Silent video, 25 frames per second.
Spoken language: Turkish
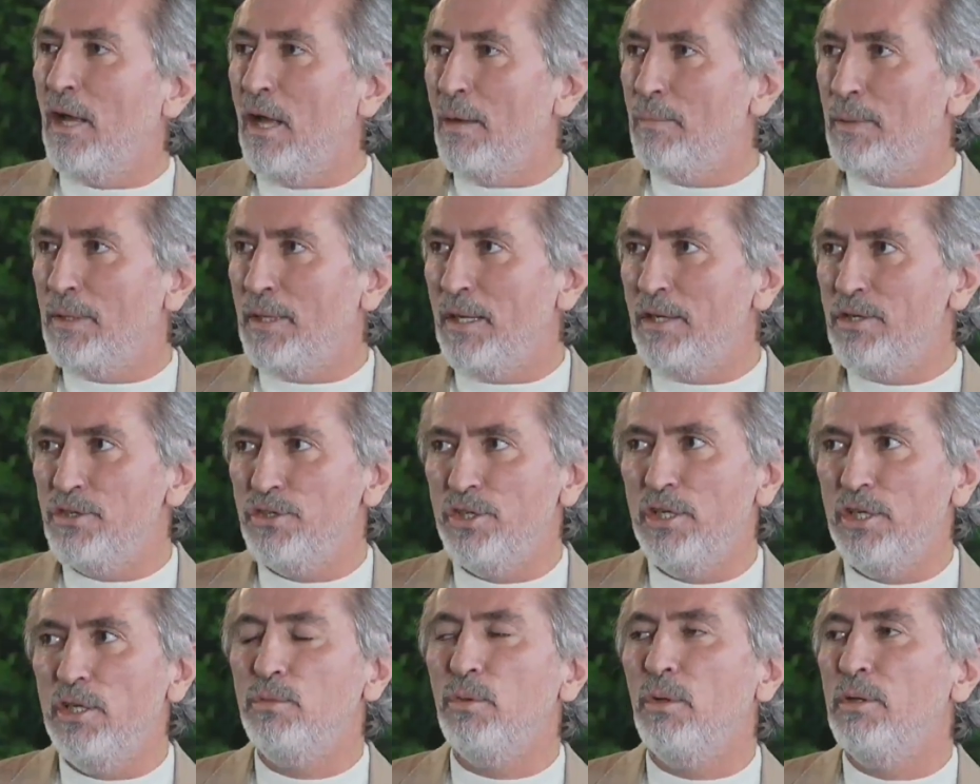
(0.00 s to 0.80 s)
kaybeden,
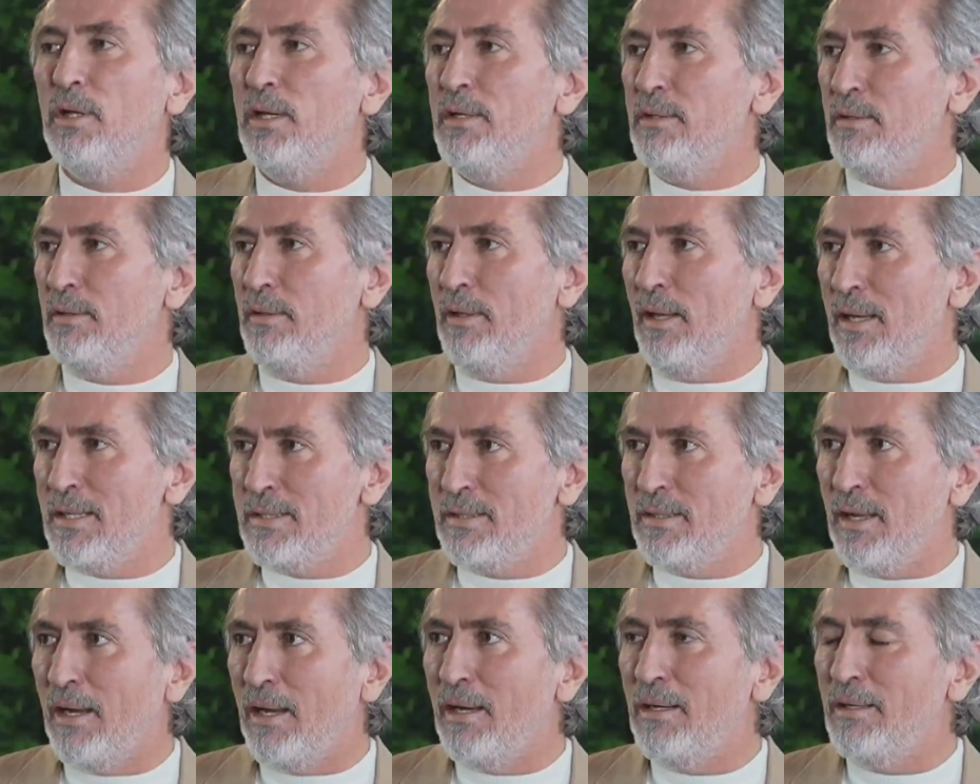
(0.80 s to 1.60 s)
şehit olan
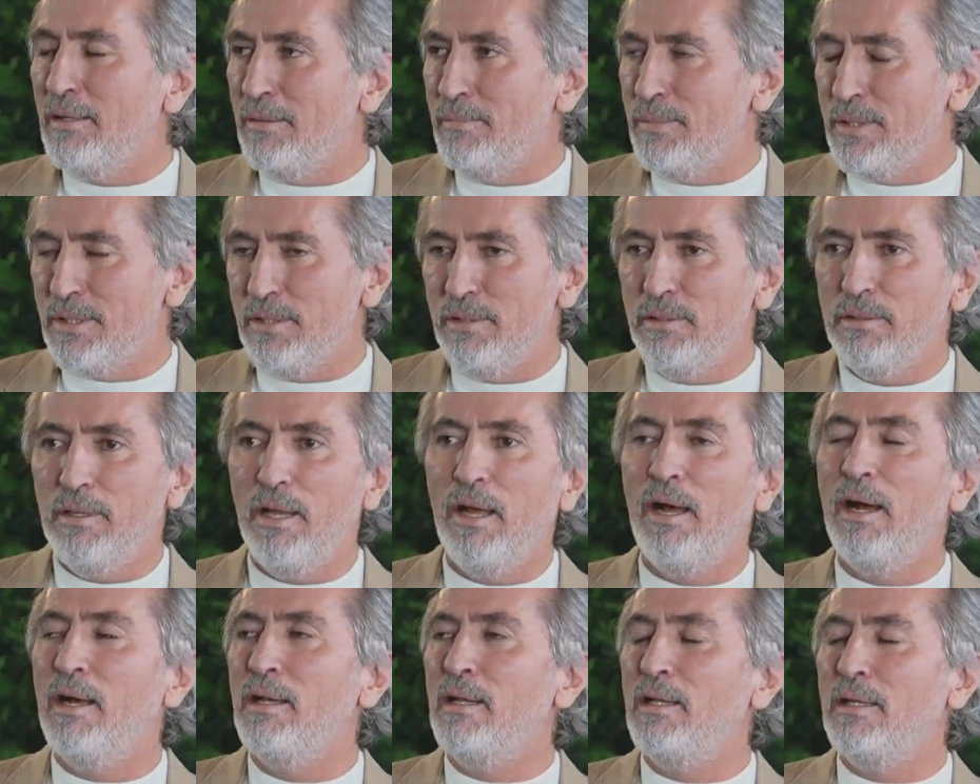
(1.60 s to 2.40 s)
askerlerimizin
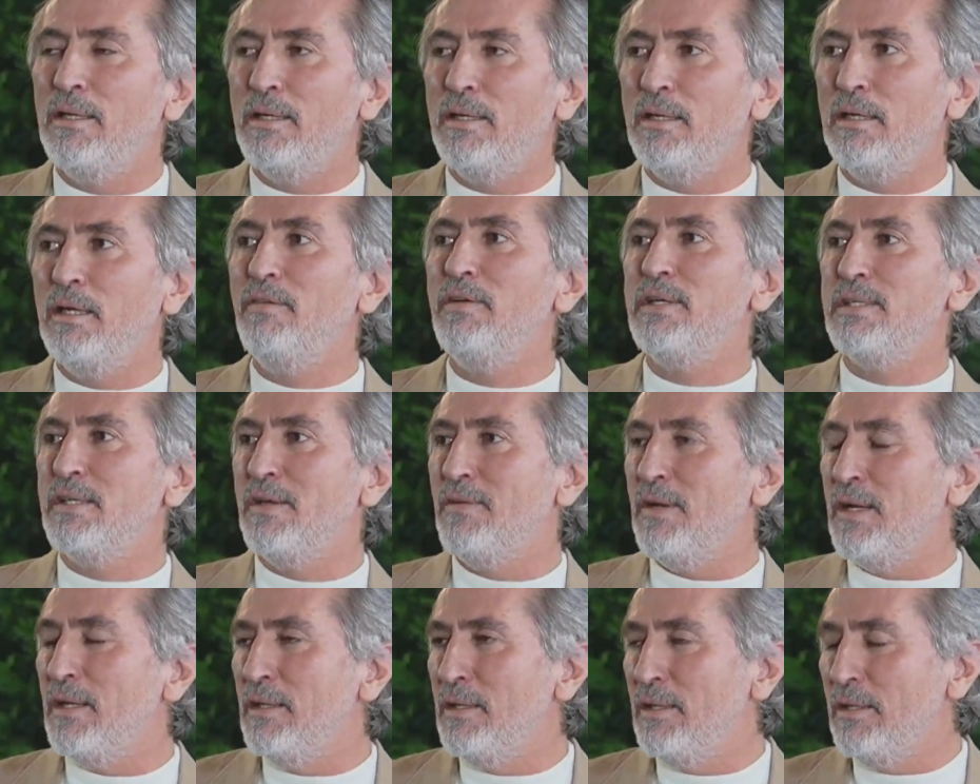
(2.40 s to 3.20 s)
ailelerine ve
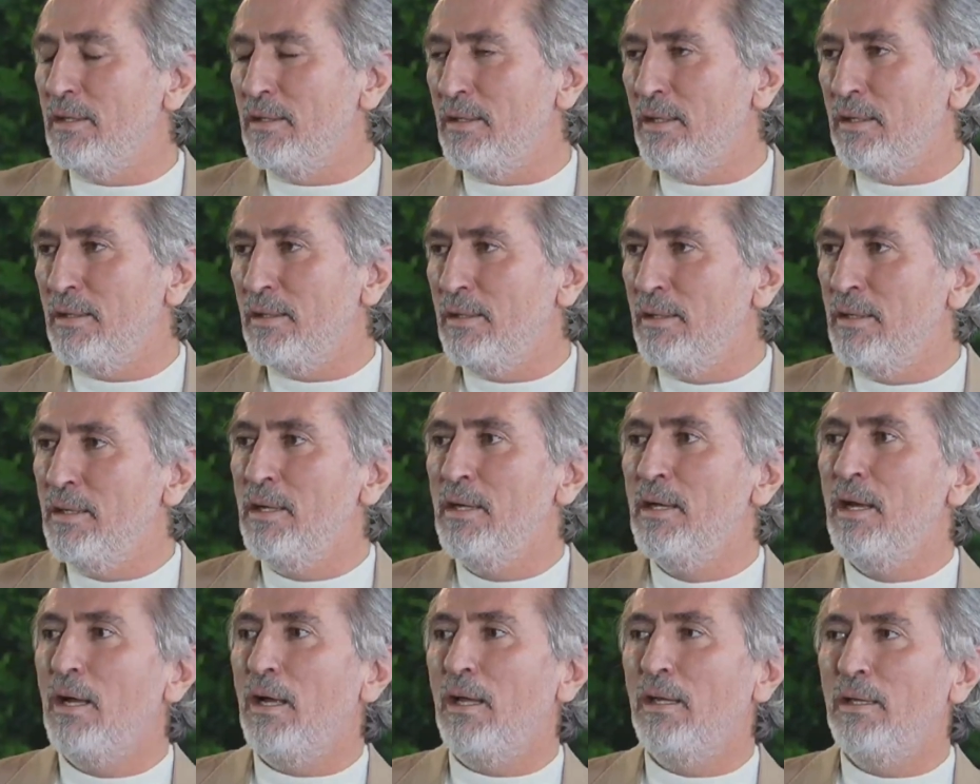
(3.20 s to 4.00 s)
sevenlerine
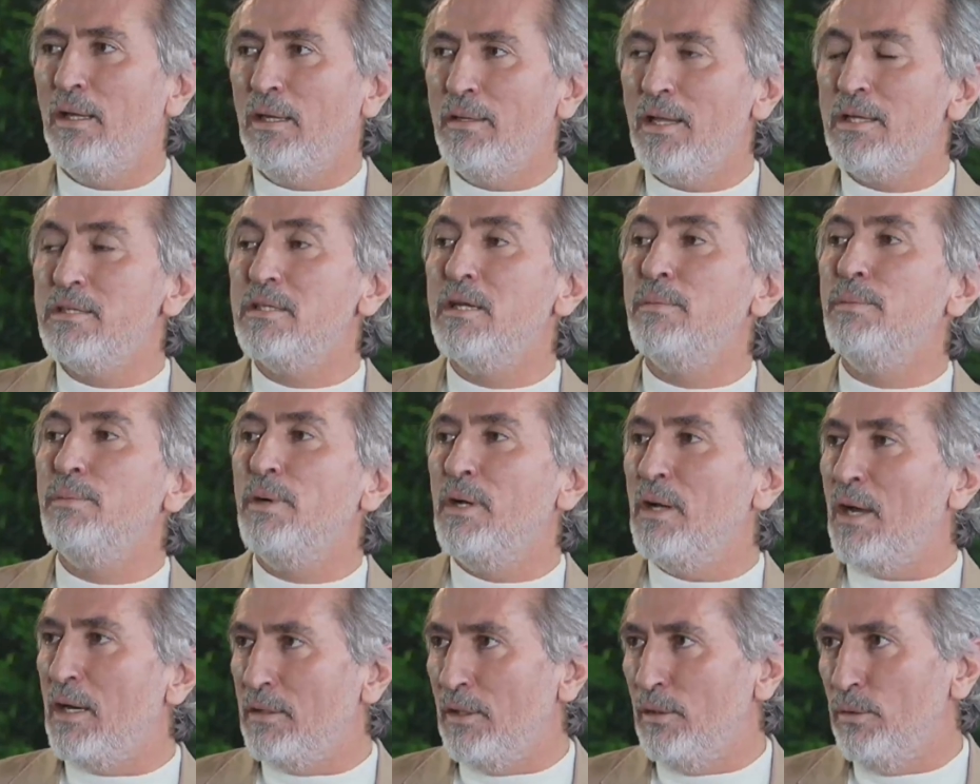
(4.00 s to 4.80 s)
Allah'tan
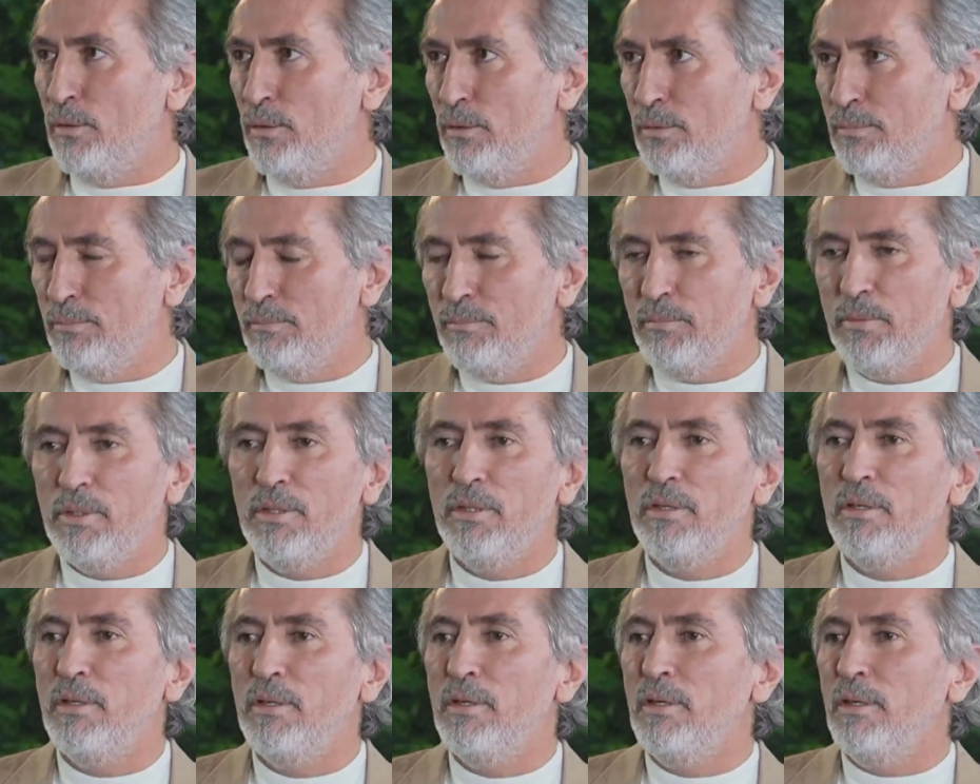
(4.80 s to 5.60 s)
sabırlar diliyorum.
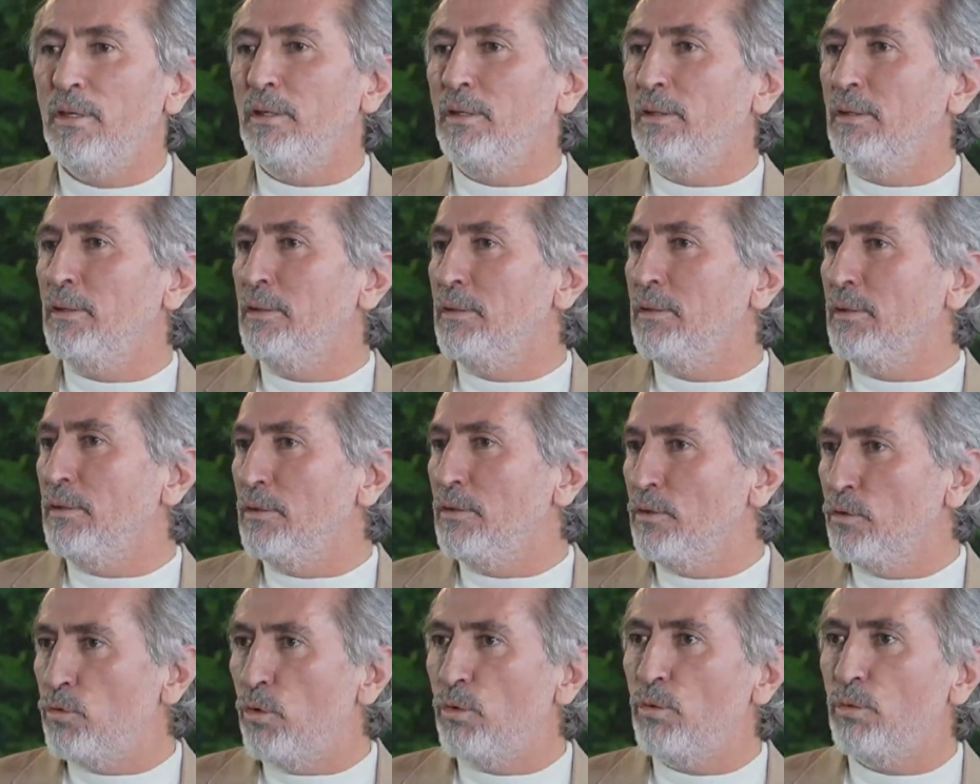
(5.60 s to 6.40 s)
E,
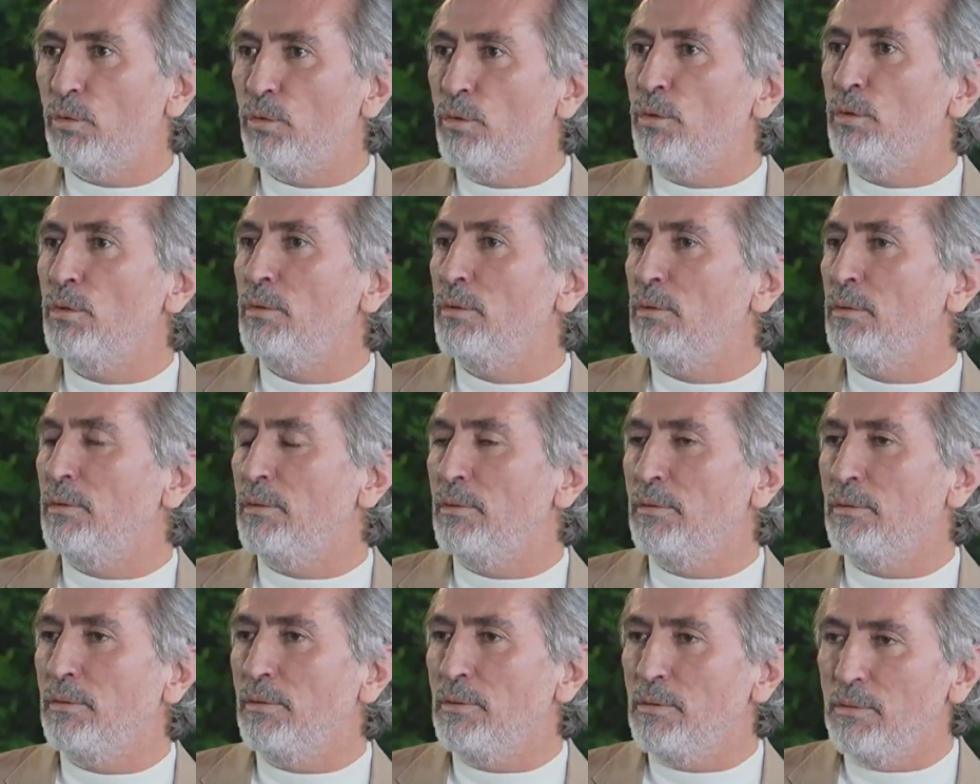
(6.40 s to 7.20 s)
çok e,
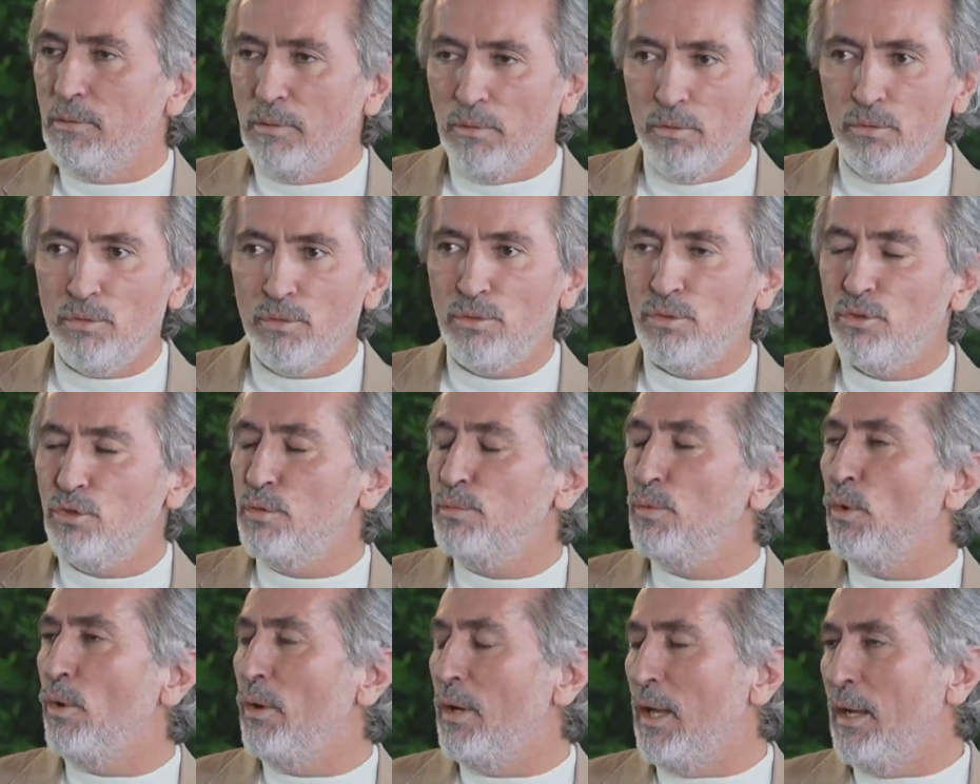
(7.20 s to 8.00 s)
üzücü
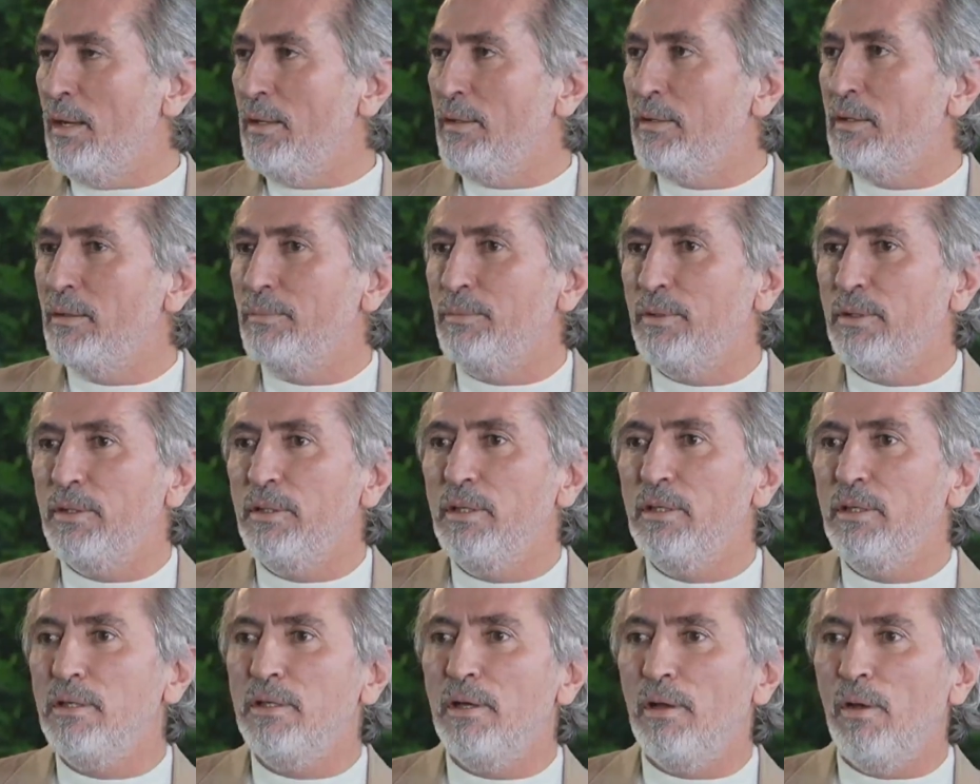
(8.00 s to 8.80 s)
bir olay tabii evet.
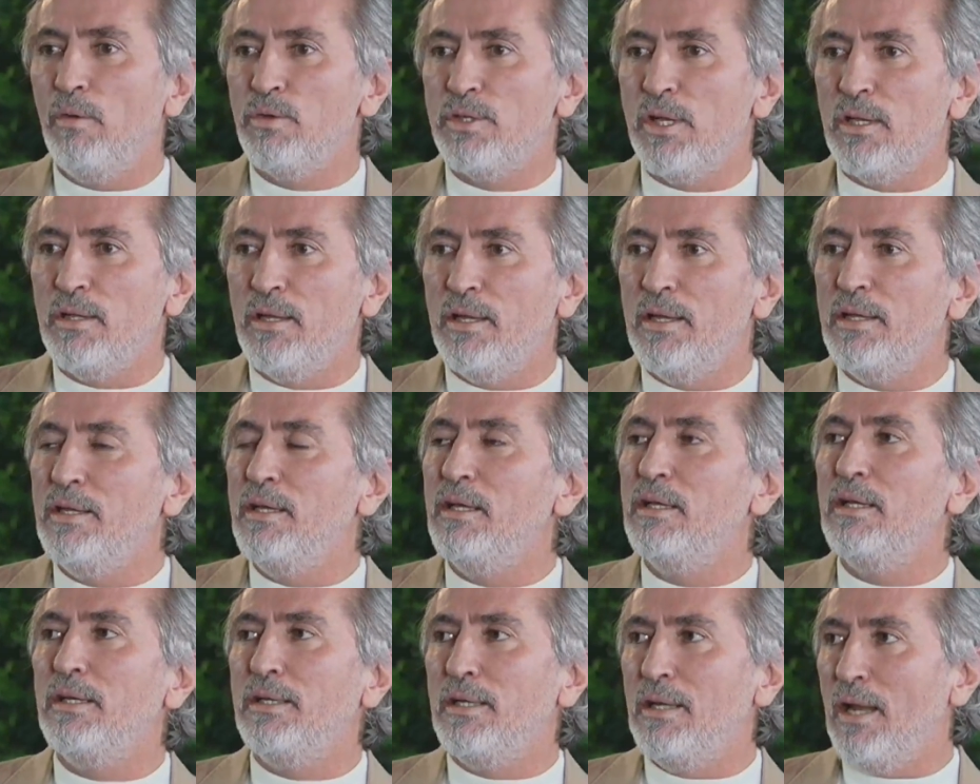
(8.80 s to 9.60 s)
ki e, özellikle yeni
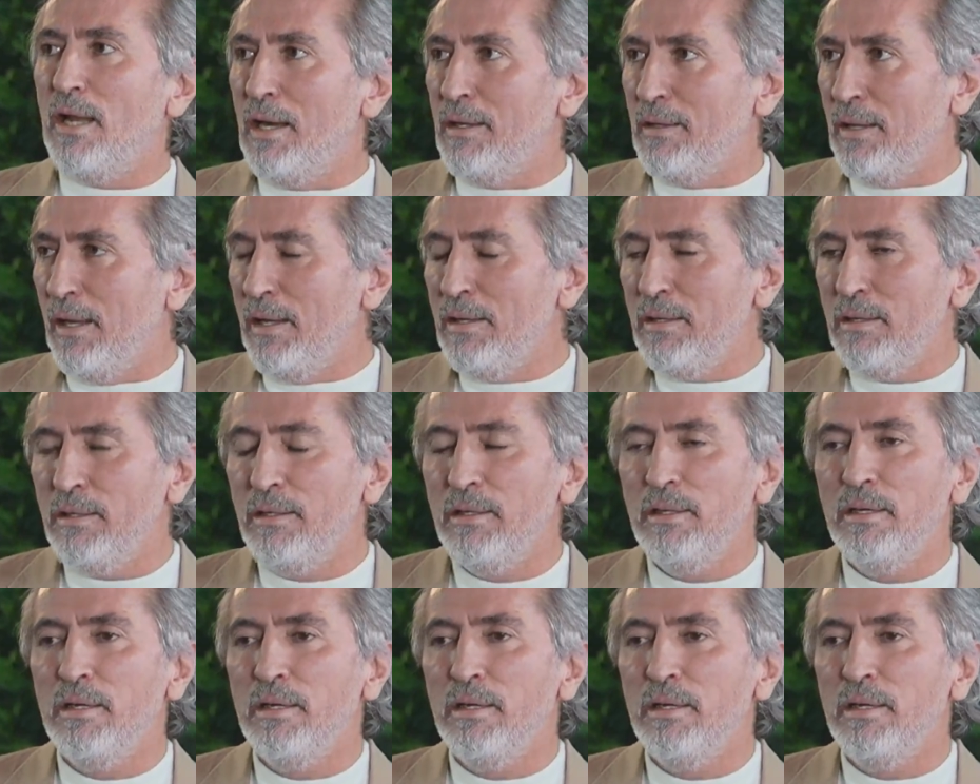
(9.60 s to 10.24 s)
yıla girerken.